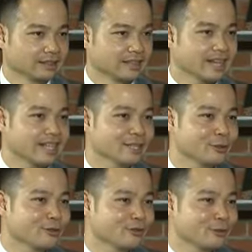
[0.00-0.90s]
Thực ra thì khi
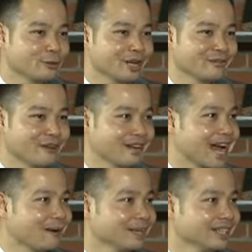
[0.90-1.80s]
tôi quyết định về Việt
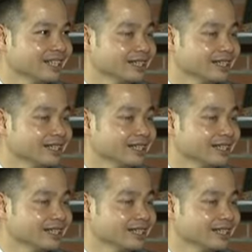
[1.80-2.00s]
Nam ấy,